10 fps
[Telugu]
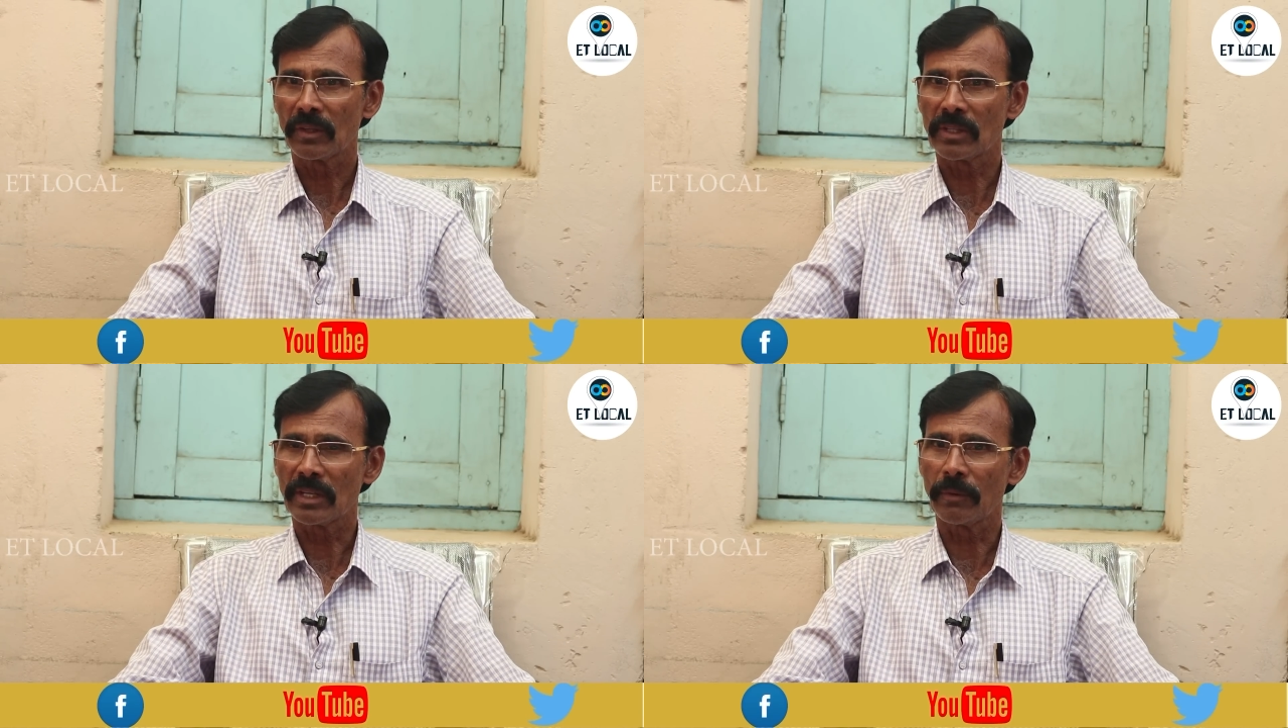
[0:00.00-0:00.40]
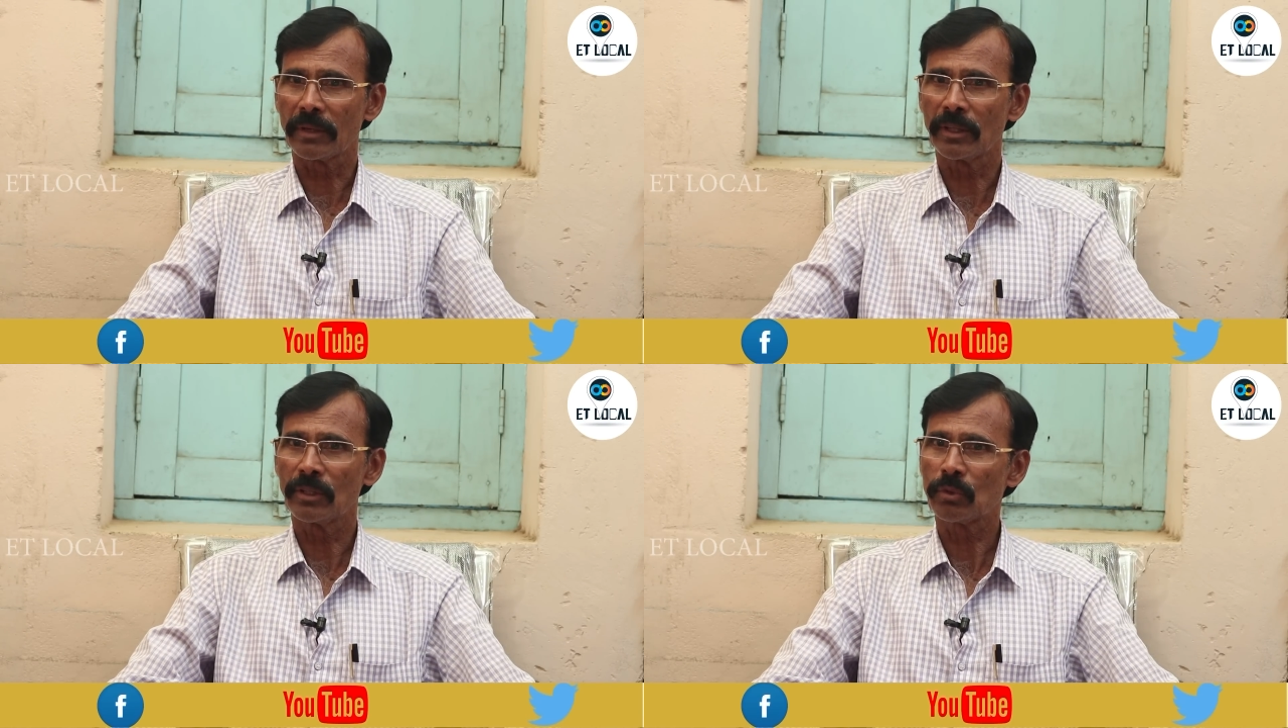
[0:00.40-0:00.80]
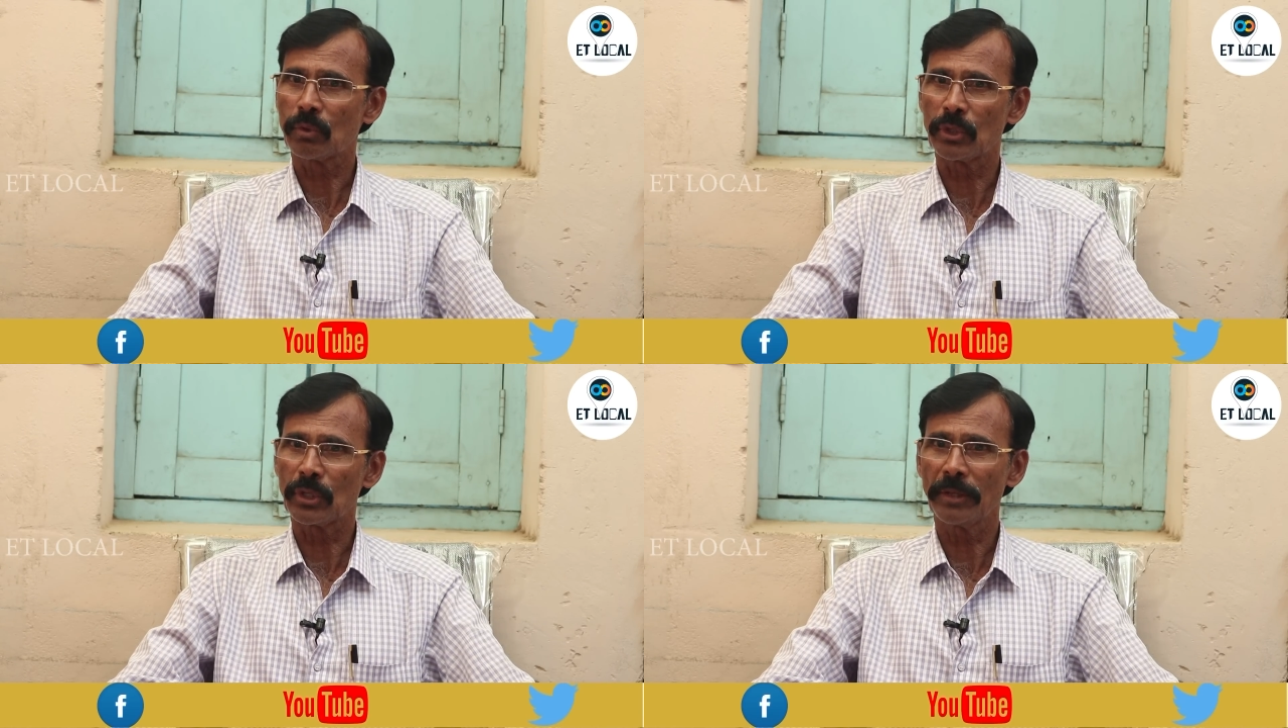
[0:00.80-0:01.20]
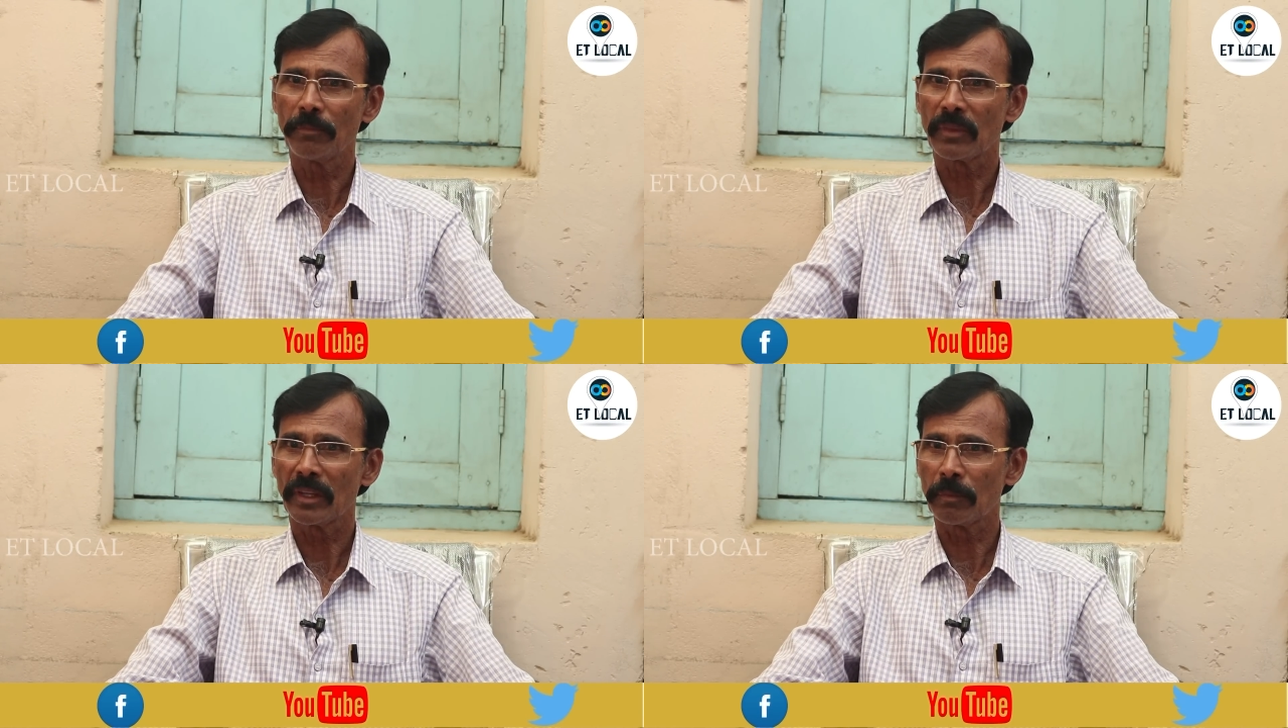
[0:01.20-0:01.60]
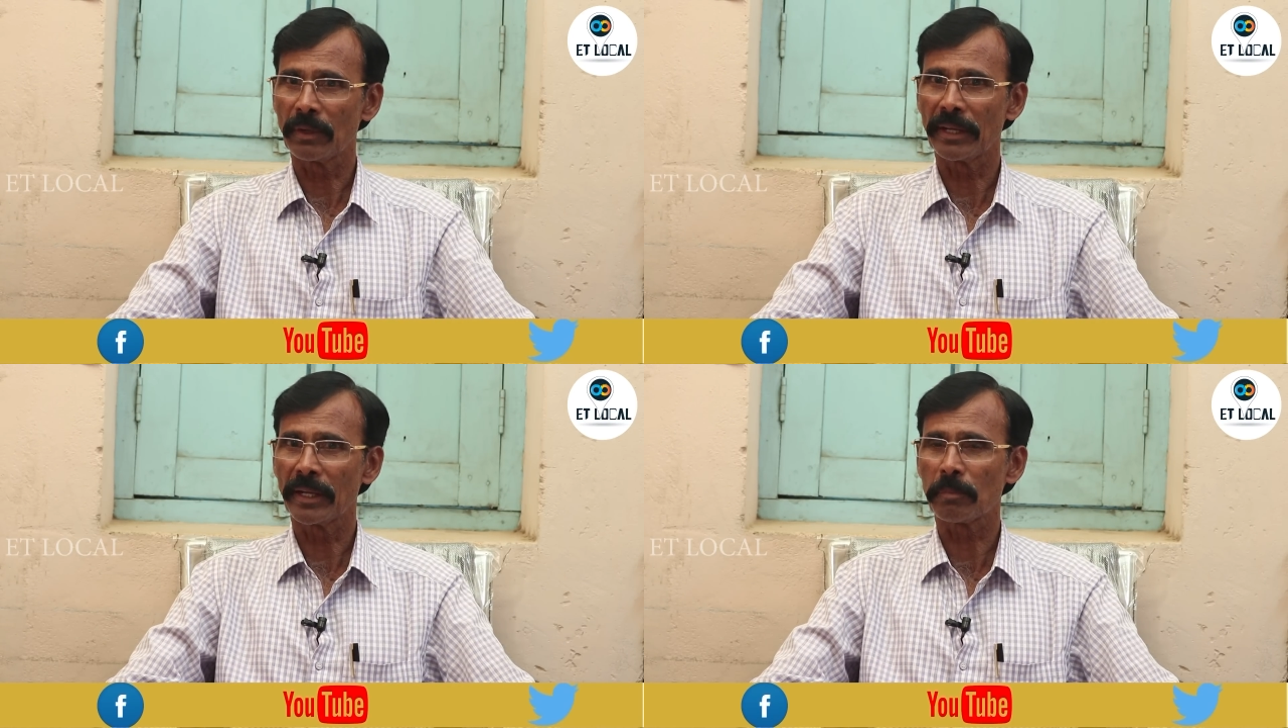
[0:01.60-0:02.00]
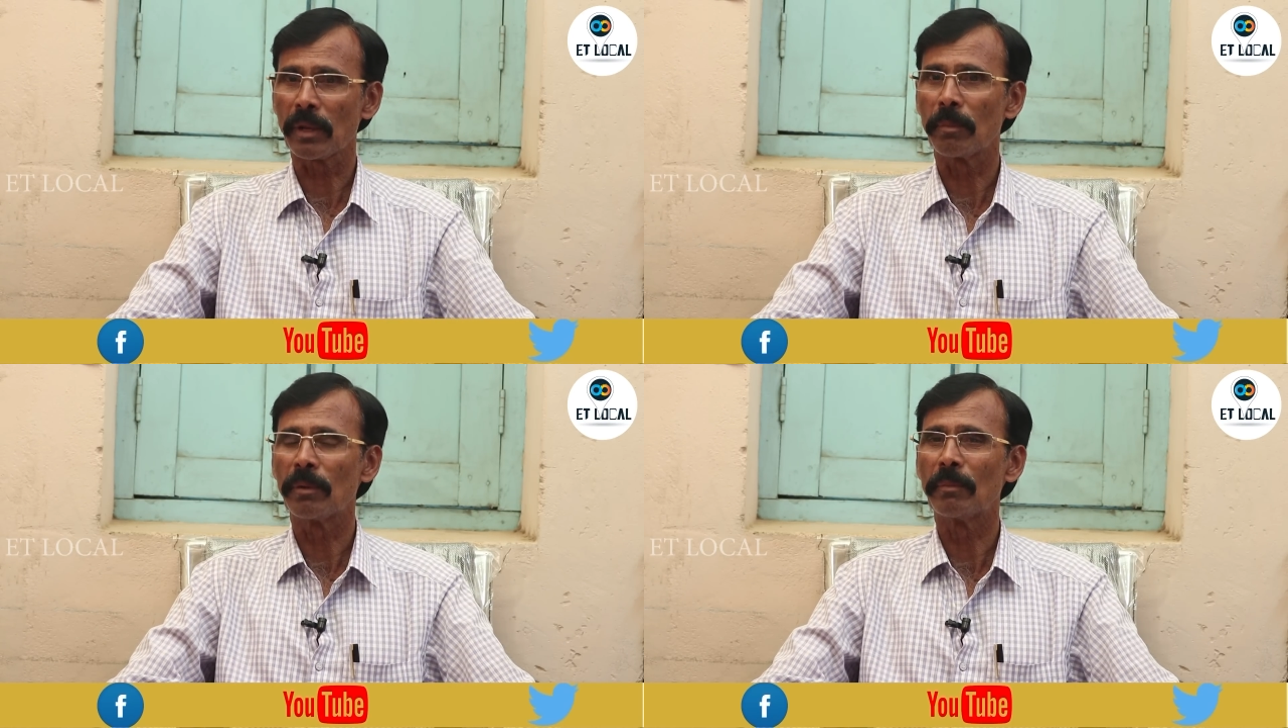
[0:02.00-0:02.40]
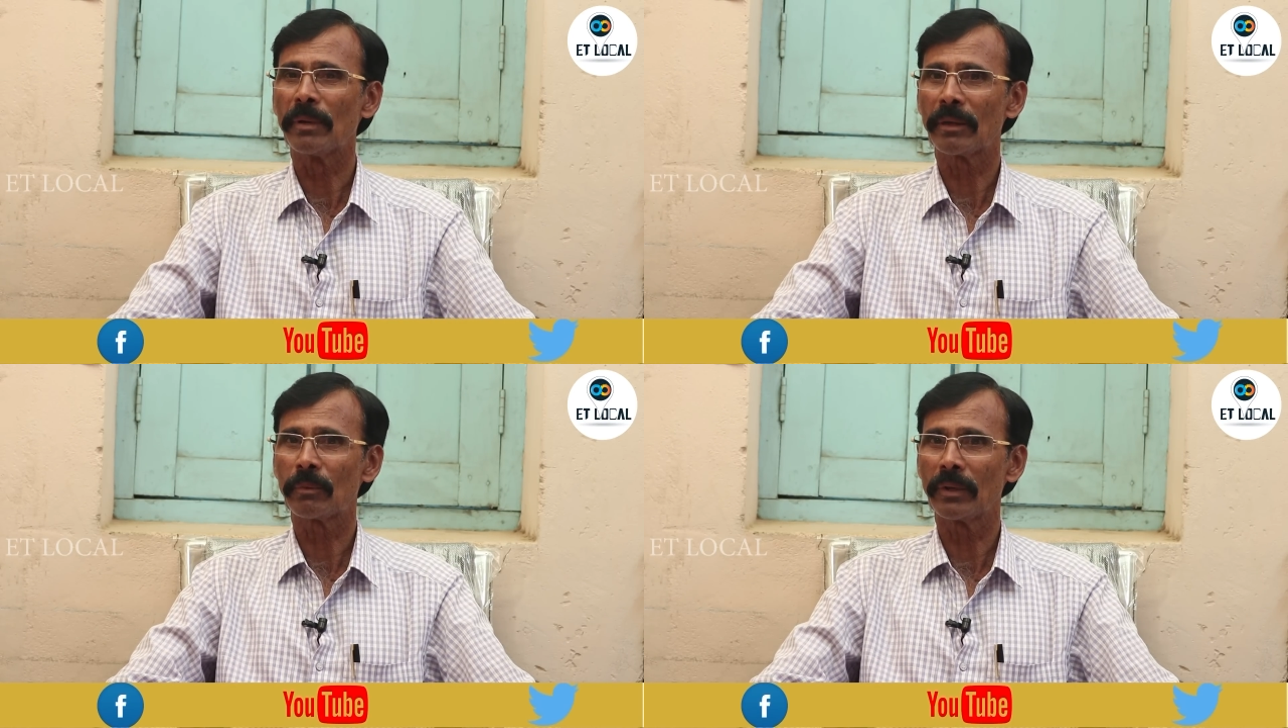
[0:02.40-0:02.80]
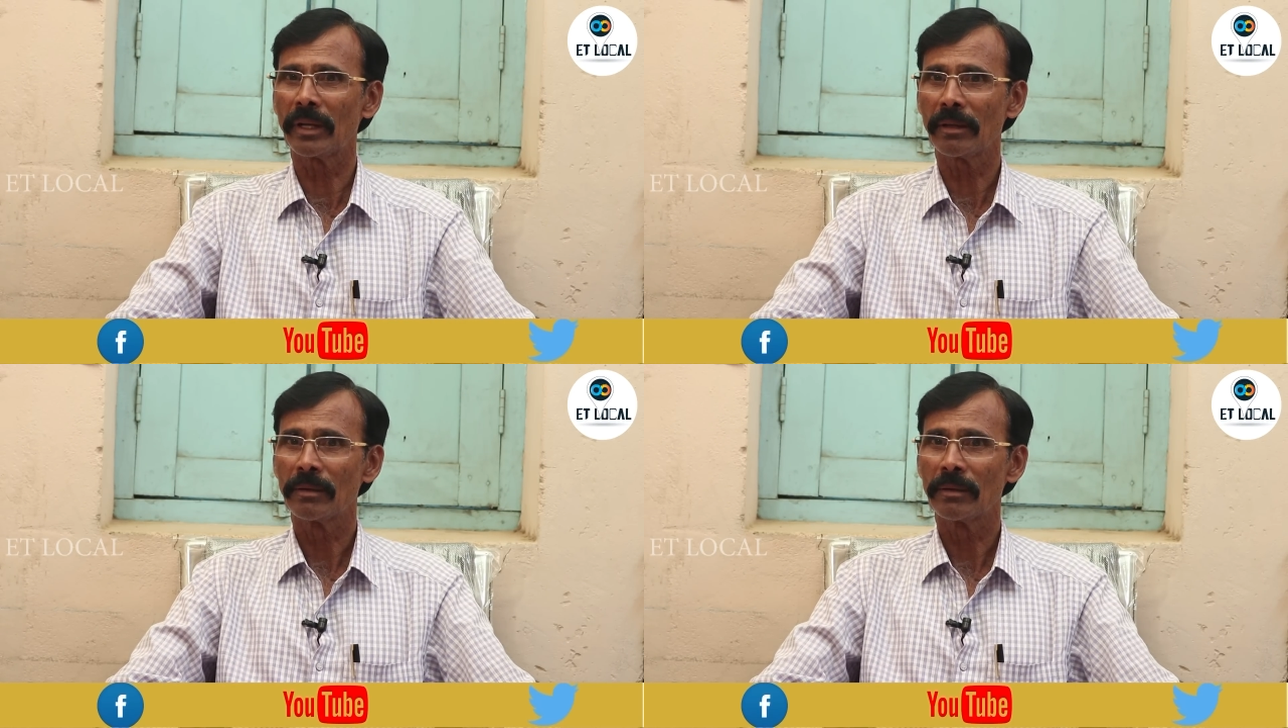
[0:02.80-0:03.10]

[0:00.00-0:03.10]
కృష్ణ వాటర్ తీసుకొచ్చి ఇప్పుడు ఏ ప్రాబ్లం లేకుండా